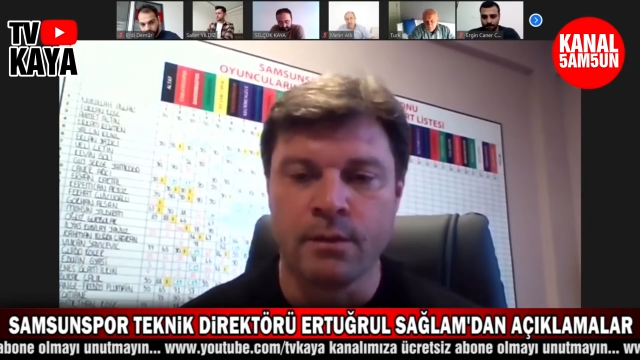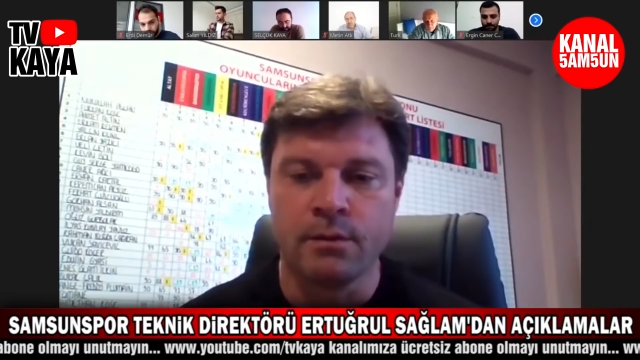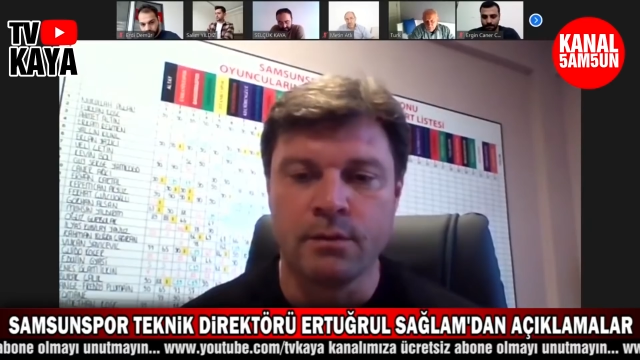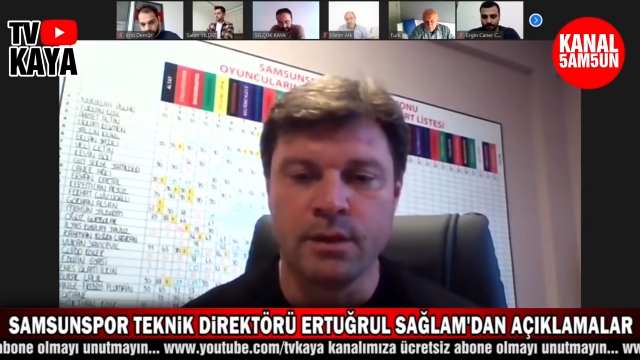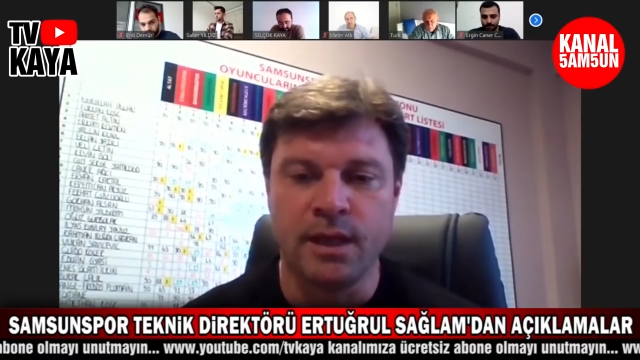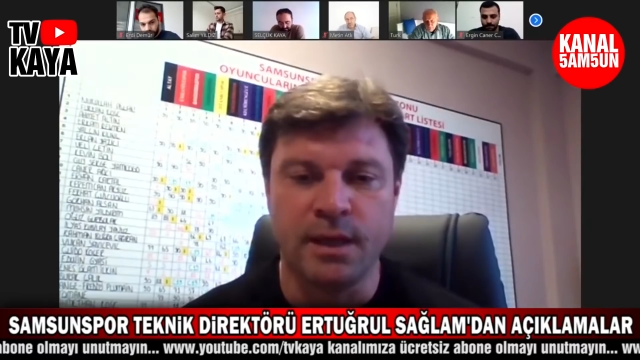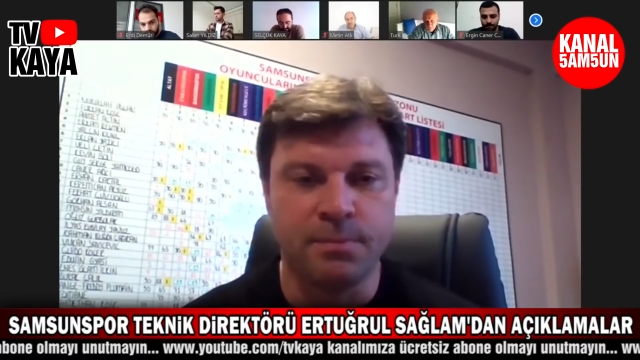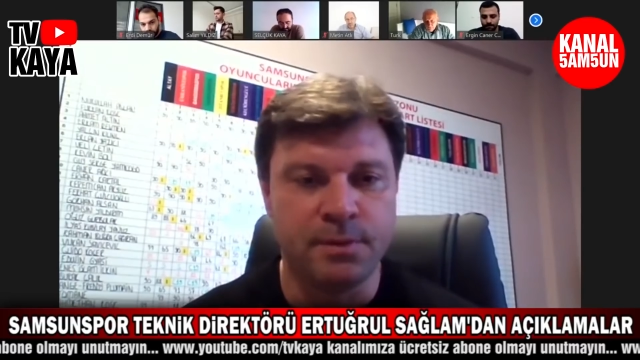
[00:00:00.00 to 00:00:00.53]
E,
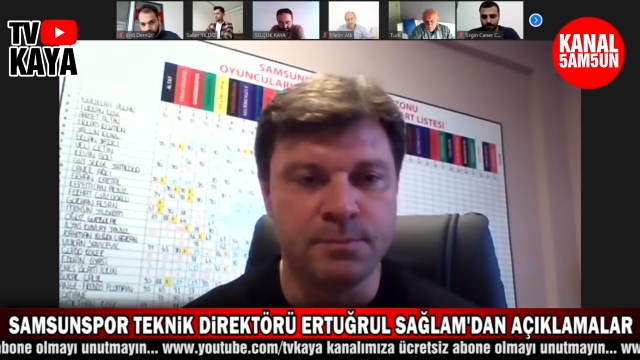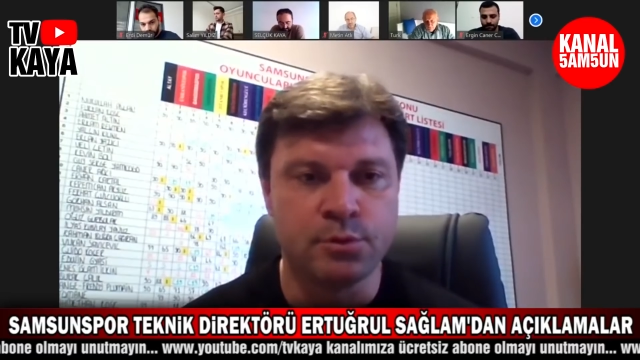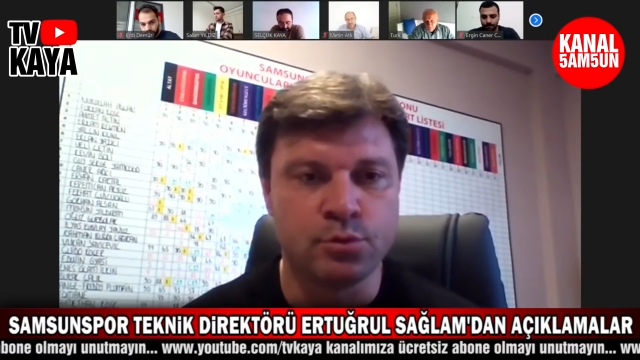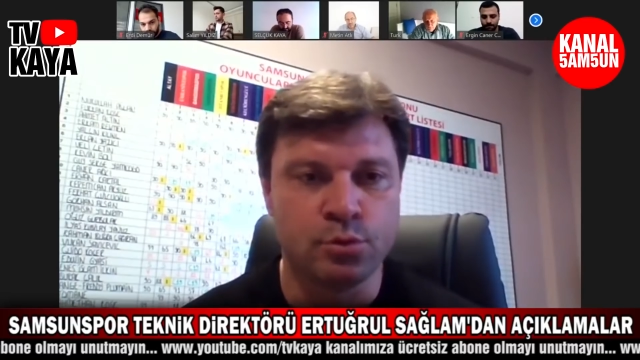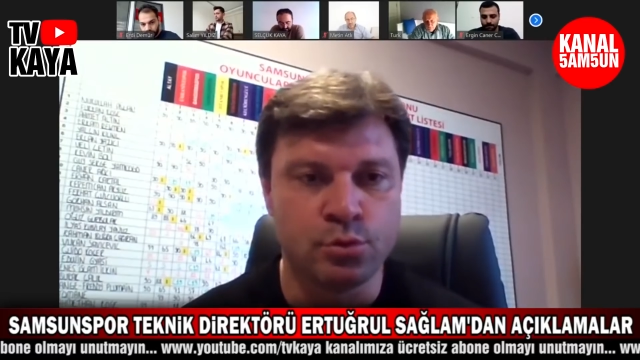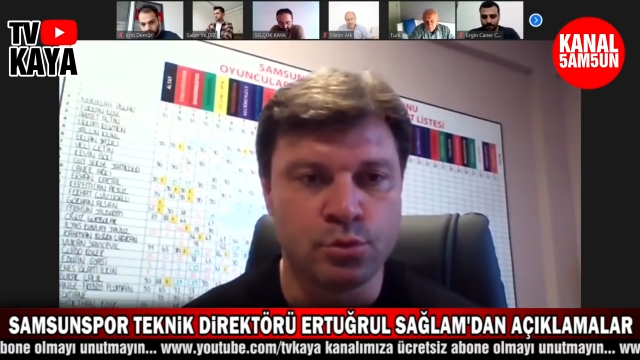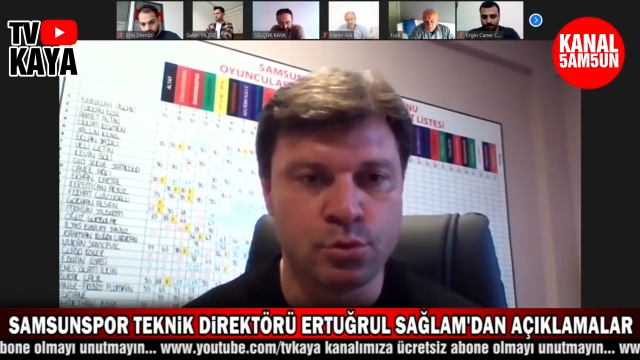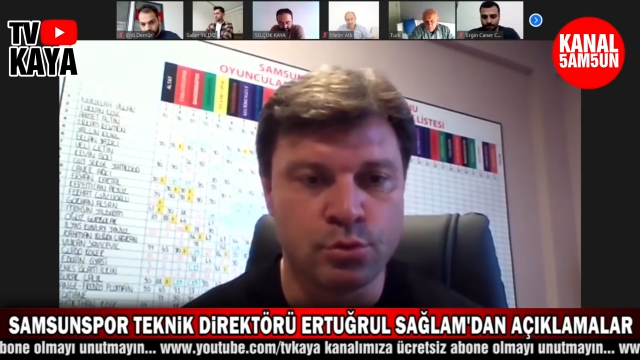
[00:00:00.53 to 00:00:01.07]

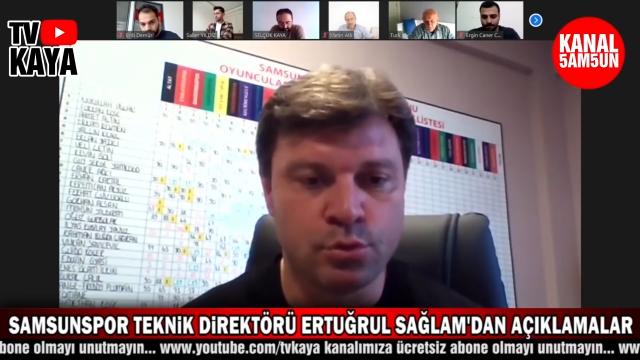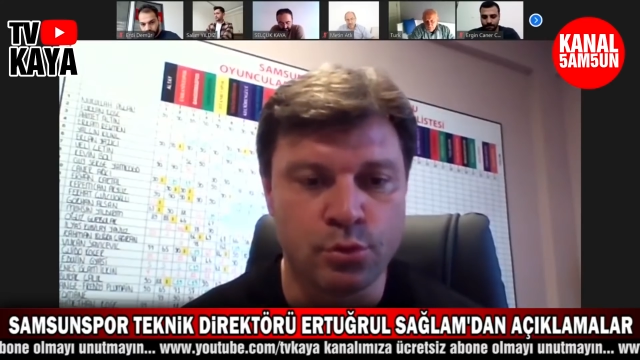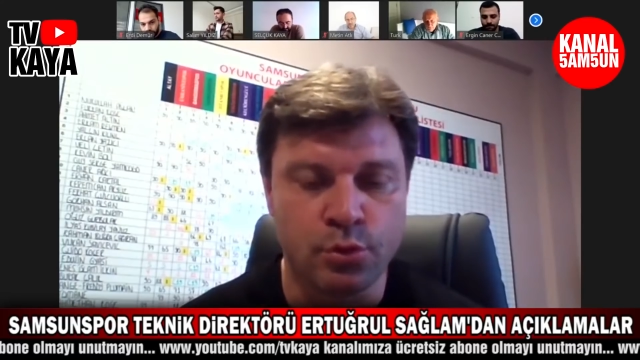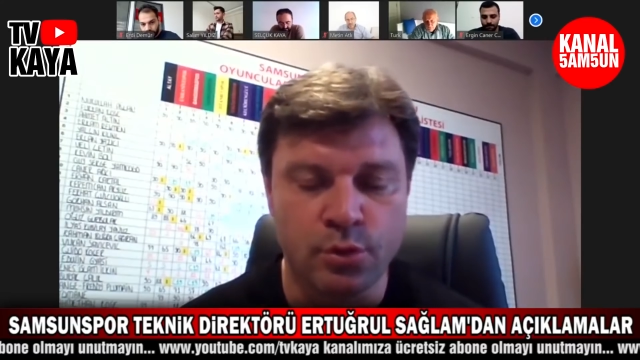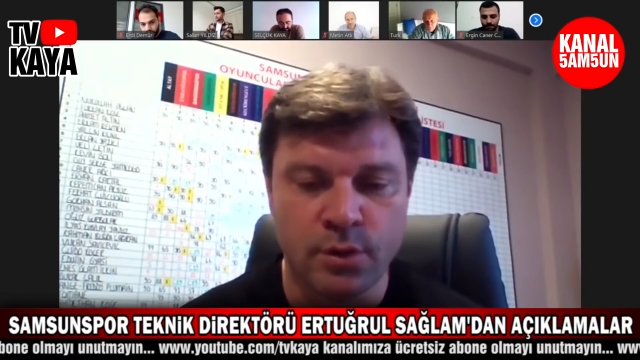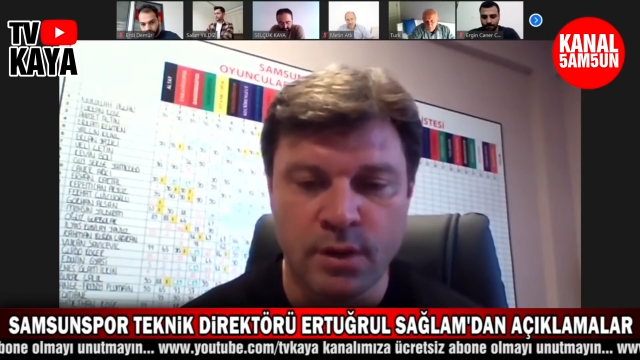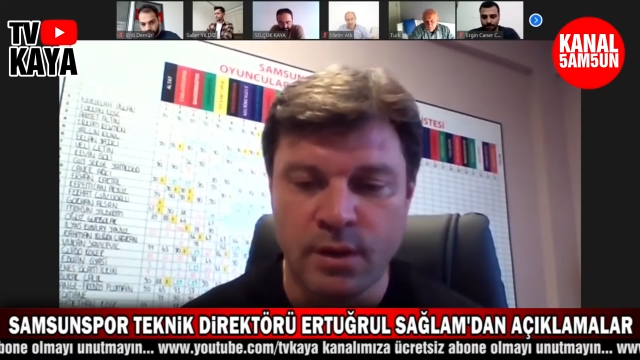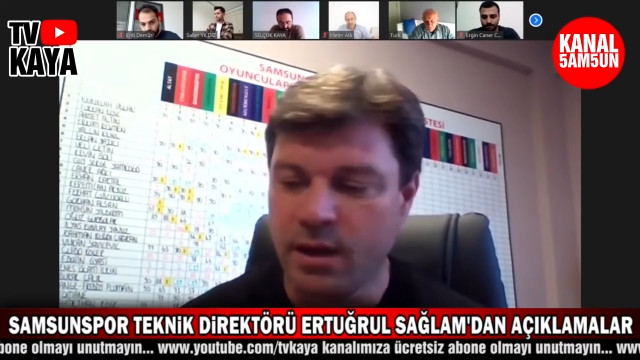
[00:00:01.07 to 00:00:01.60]
hepimiz
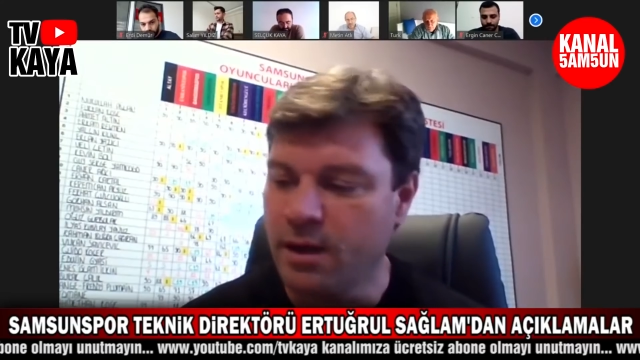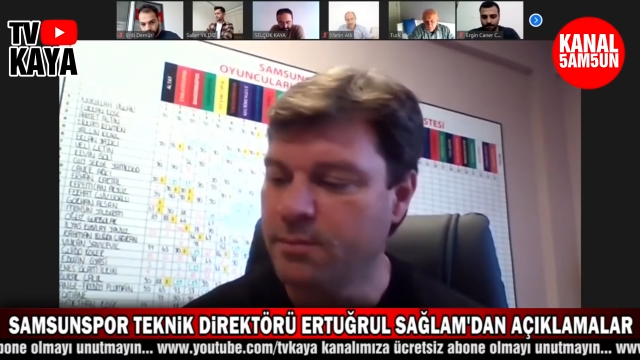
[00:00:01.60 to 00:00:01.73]
üzüldük